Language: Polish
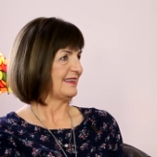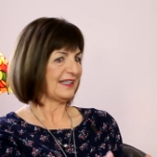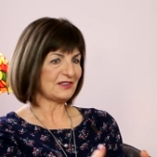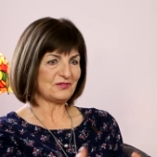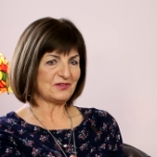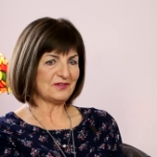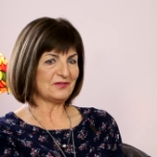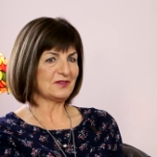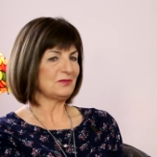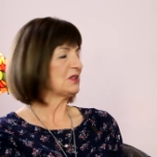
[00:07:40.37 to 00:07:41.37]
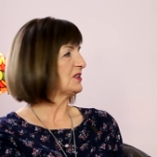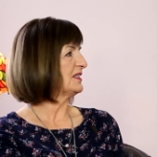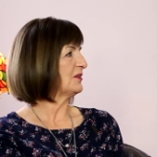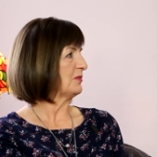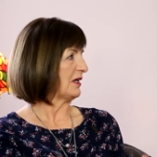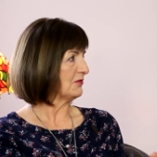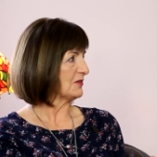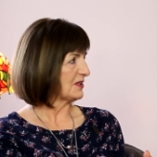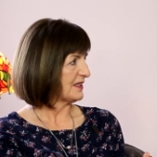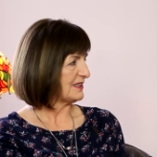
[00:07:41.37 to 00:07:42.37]
tak? Czy w tym zmniejszenia
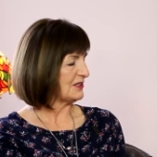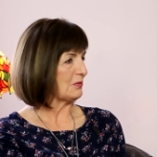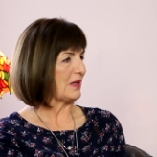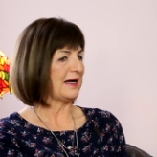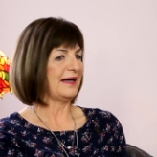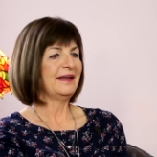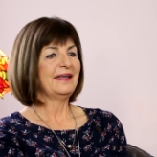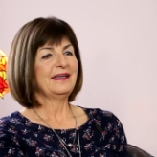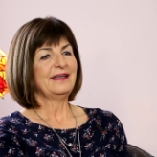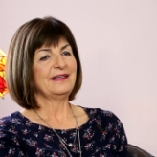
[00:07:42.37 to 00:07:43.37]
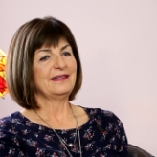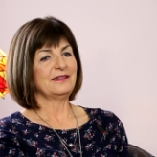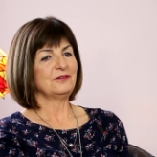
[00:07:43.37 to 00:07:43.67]
objawów, jeżeli jakiś ma e,